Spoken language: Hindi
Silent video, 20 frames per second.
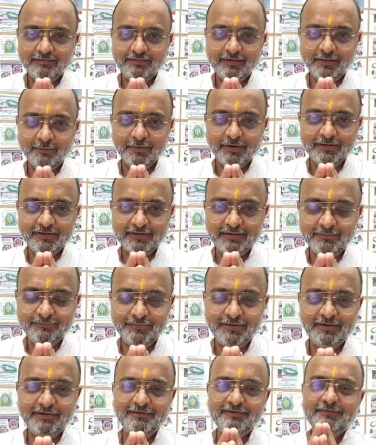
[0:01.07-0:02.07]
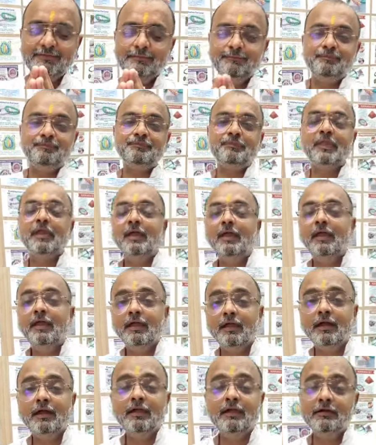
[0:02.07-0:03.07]
जय माता दी फ्रेंड्स
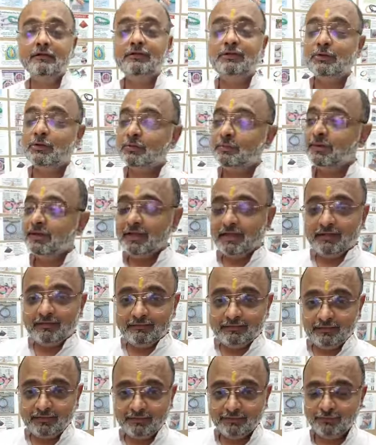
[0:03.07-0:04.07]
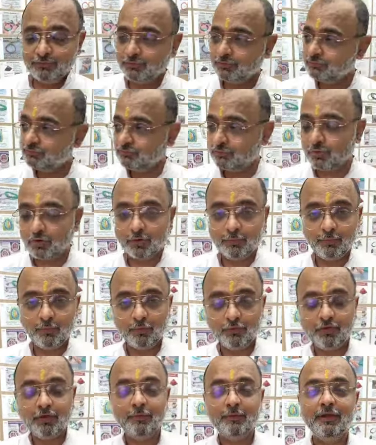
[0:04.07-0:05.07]
कई कस्टमर मेरे ऐसे हैं जो स्टॉक
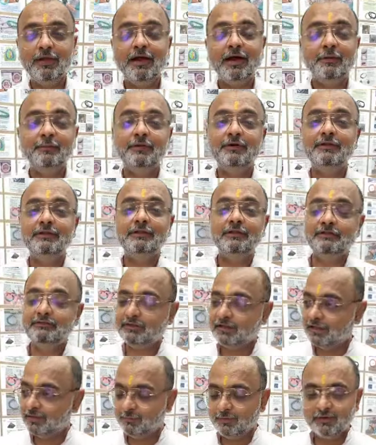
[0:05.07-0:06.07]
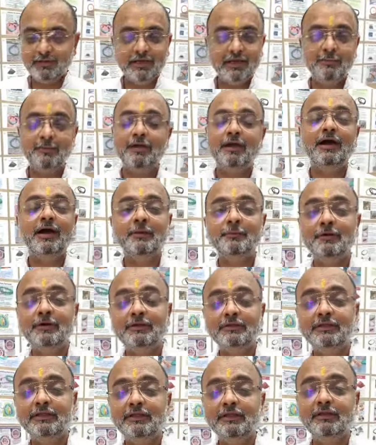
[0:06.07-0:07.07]
ब्रोकिंग में काम करते हैं शेयर बाज़ार में काम
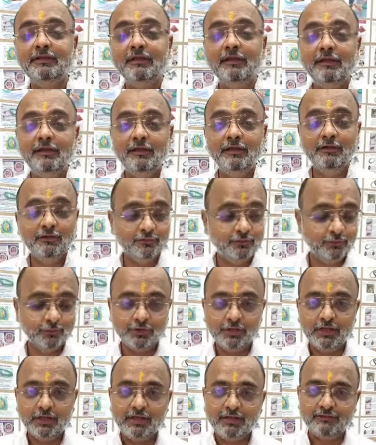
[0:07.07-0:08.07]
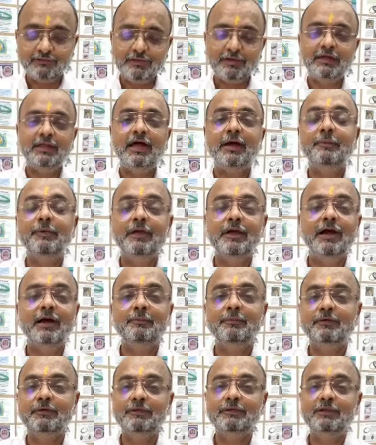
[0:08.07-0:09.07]
करते हैं जो रियल एस्टेट का भी
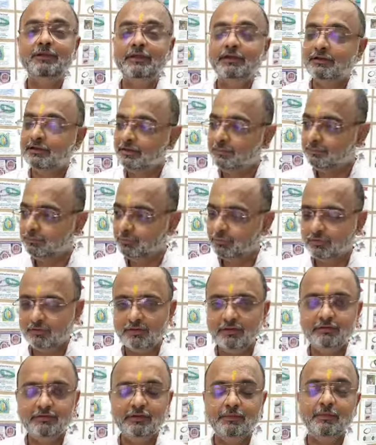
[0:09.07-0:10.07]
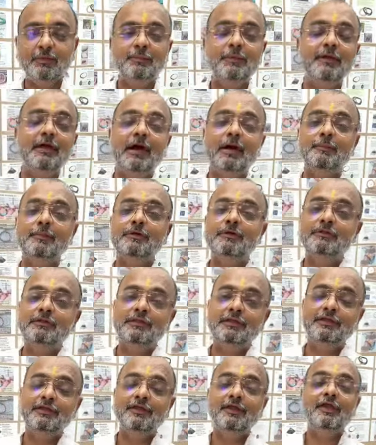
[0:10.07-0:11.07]
काम करते हैं क्रिप्टो करेंसी में भी काम
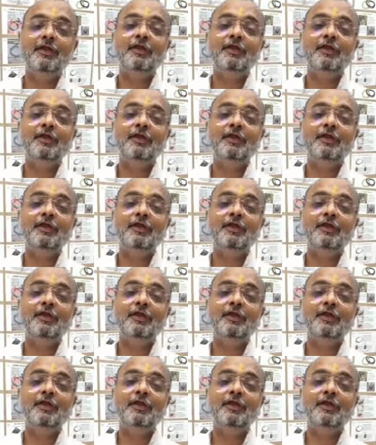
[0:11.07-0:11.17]
करते हैं